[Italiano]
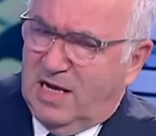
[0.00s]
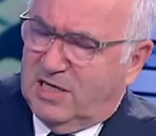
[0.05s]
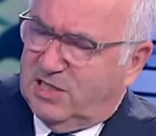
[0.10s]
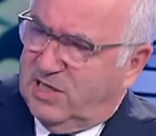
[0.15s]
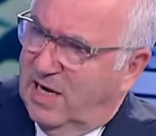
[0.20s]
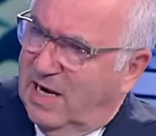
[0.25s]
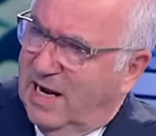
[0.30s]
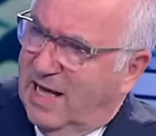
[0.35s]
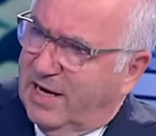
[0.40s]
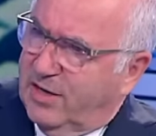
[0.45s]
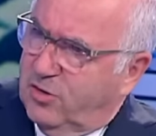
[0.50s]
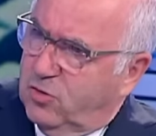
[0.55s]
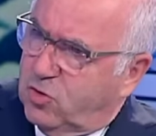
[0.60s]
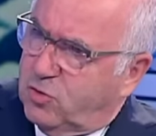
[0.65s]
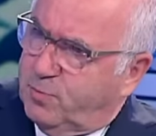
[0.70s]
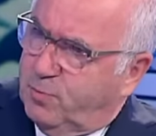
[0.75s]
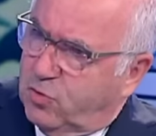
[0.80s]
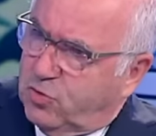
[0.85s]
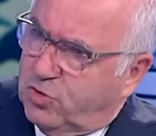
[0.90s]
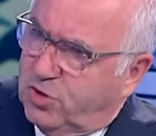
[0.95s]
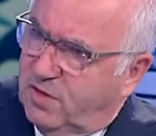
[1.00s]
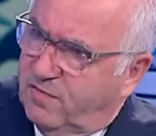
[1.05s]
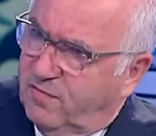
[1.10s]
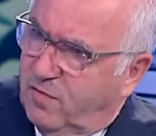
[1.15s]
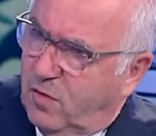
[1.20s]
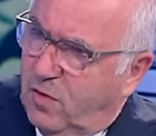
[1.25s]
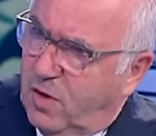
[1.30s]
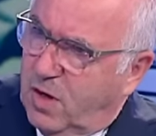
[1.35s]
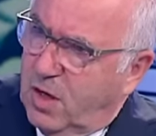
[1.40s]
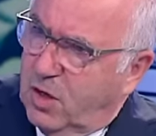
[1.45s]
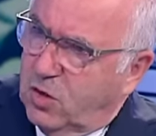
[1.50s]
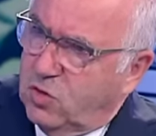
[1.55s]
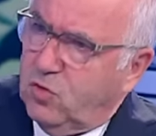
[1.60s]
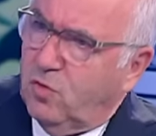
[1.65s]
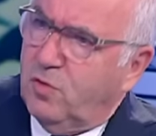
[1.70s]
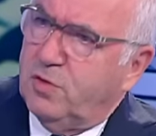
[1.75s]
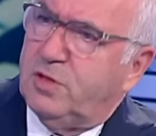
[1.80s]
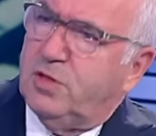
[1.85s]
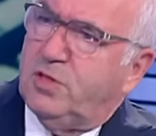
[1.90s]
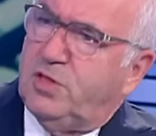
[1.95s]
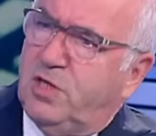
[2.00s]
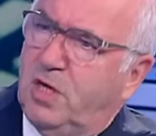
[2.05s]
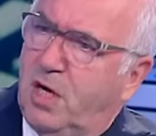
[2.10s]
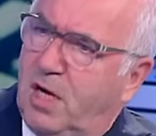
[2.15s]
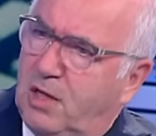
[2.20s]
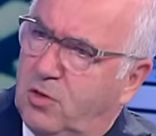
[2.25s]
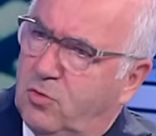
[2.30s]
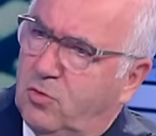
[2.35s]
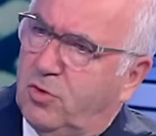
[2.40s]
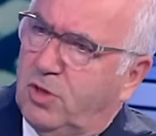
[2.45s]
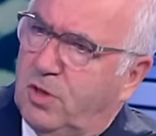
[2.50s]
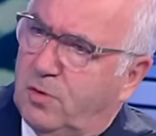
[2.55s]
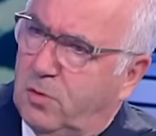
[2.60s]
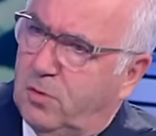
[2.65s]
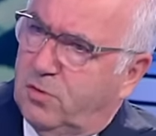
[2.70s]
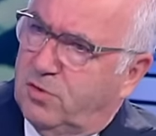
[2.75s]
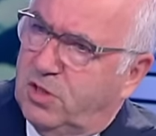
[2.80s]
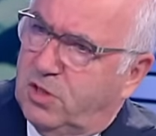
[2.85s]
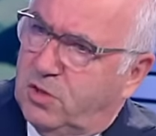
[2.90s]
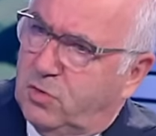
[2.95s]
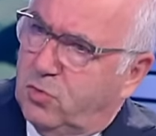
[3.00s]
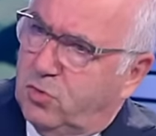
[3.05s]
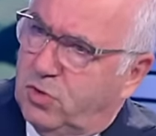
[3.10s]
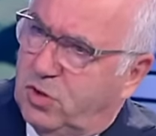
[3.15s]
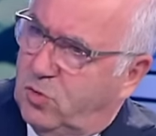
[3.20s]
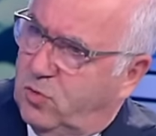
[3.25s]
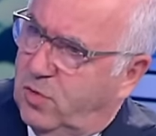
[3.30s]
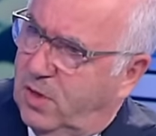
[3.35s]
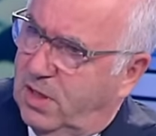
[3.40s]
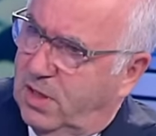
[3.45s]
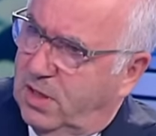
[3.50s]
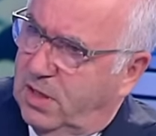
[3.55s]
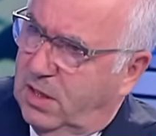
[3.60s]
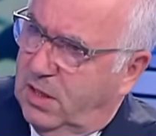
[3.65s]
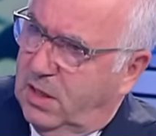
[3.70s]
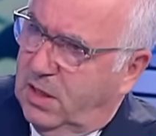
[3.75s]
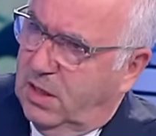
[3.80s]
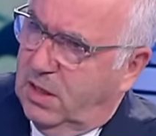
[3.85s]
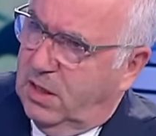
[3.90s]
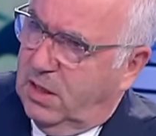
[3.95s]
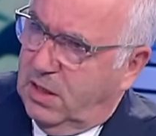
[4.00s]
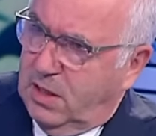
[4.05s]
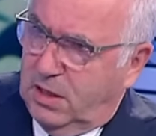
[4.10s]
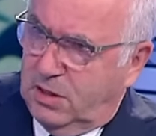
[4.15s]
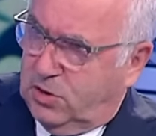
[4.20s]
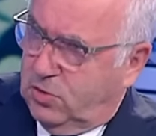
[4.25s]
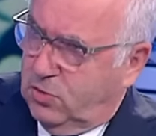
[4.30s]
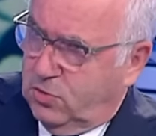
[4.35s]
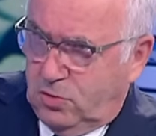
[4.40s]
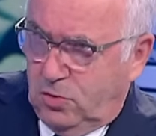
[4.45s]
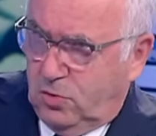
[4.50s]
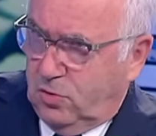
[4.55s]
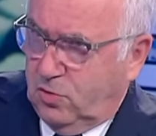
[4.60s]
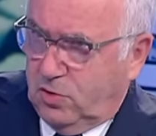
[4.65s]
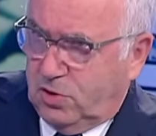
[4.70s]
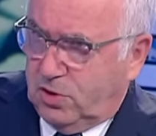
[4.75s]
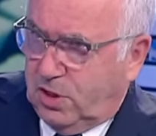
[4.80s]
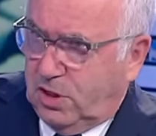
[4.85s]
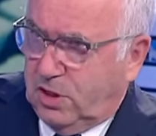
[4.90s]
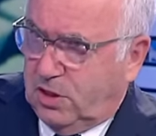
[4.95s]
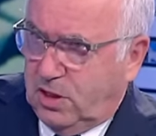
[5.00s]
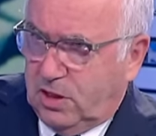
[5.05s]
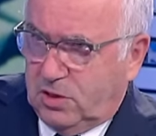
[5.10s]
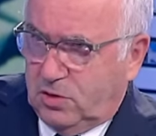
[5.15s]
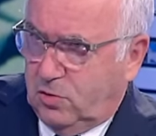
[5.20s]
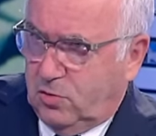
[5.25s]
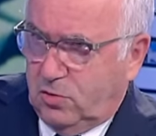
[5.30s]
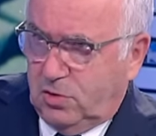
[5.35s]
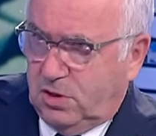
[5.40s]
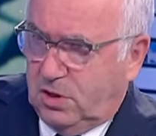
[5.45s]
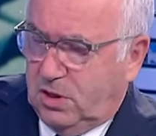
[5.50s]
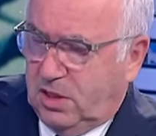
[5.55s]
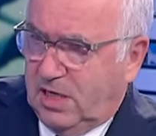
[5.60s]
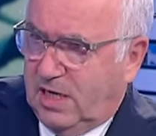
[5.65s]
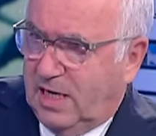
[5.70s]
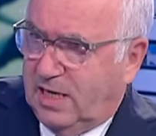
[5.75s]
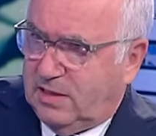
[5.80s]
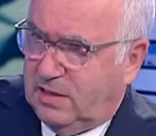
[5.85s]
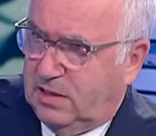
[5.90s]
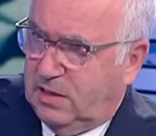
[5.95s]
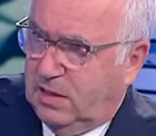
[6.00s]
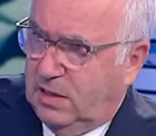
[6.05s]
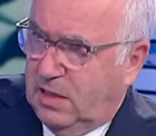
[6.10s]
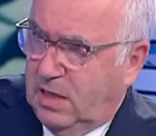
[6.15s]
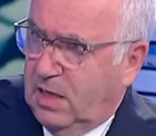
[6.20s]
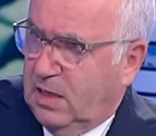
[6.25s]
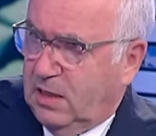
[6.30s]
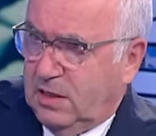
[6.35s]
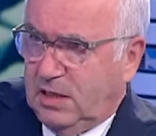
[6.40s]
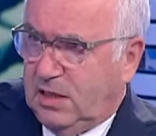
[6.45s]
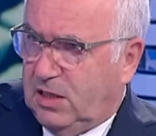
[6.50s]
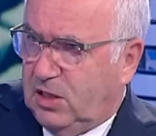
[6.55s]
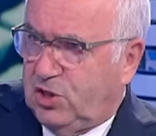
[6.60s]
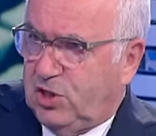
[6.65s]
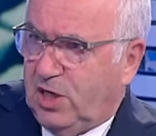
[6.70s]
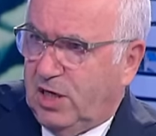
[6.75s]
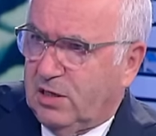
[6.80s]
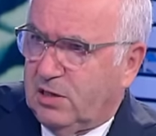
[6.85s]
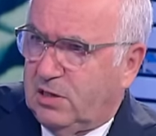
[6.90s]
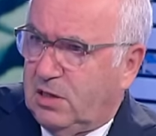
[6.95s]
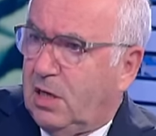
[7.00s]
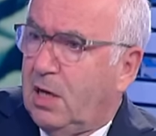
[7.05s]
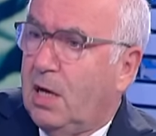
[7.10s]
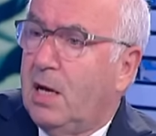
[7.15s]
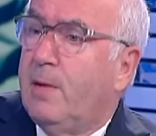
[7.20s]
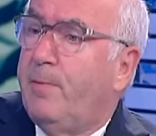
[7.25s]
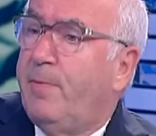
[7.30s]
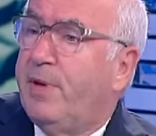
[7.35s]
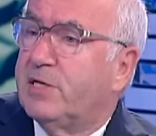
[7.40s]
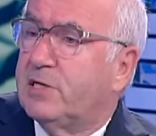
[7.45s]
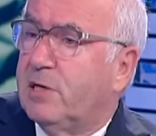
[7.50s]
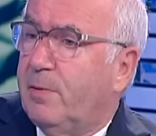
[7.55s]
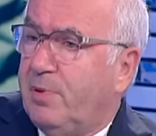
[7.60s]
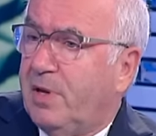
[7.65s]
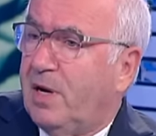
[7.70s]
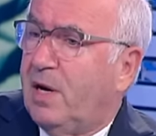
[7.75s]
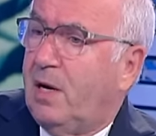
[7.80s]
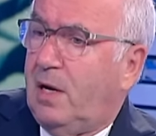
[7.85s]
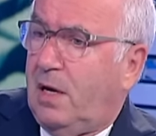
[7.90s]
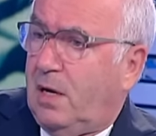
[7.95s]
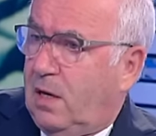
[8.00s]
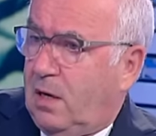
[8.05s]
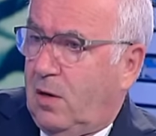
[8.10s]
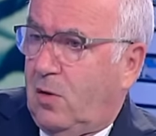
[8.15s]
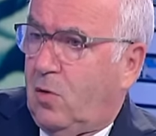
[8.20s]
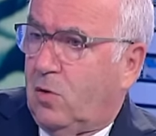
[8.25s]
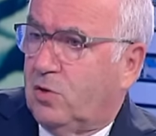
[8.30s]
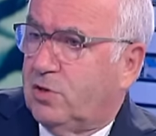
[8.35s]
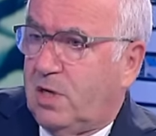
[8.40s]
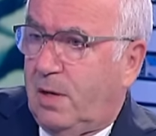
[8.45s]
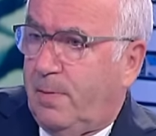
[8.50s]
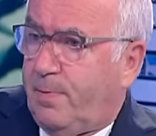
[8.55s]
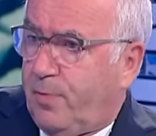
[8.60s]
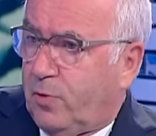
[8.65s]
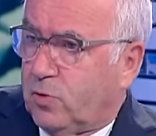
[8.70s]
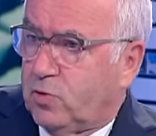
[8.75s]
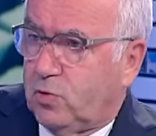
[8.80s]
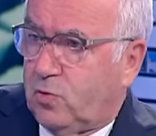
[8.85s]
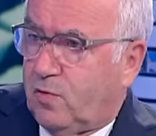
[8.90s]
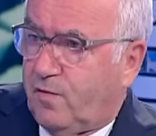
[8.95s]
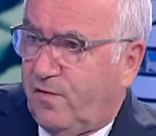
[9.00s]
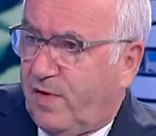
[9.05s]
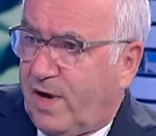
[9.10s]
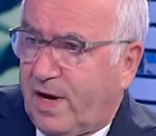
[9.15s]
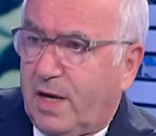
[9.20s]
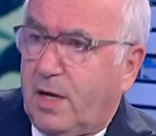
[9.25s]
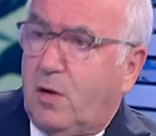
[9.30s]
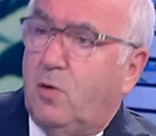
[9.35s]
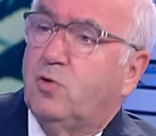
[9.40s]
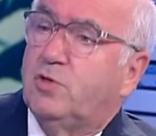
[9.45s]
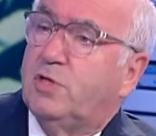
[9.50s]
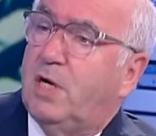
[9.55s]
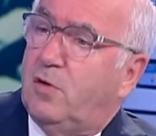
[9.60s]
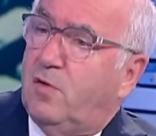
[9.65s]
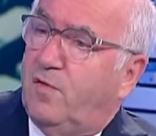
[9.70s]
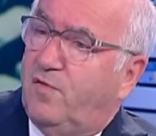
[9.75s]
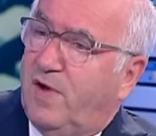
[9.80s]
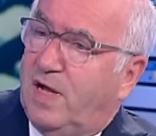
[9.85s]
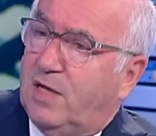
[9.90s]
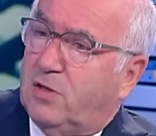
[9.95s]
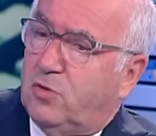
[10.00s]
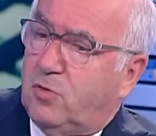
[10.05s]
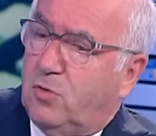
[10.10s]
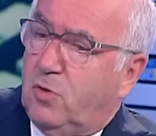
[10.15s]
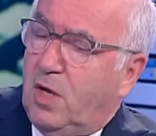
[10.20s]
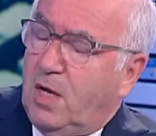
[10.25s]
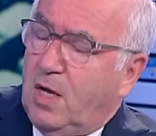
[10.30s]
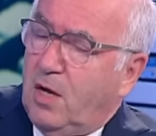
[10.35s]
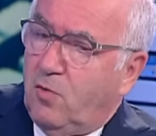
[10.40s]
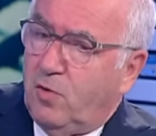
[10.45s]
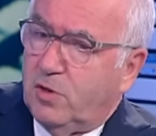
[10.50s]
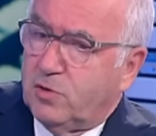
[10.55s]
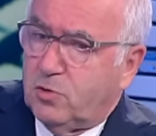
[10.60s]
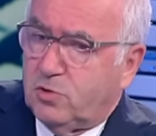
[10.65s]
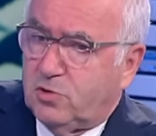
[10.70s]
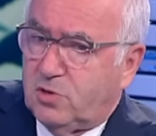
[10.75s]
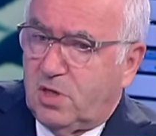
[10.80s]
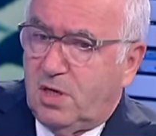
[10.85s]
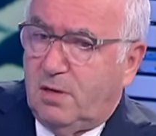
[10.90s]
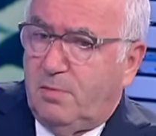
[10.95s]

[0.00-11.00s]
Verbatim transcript: casellario sportivo dove ci sia il curriculum di tutti quelli che si sono iscritti e sono dichiarati dirigenti per sapere cosa possono fare e cosa hanno fatto. Questo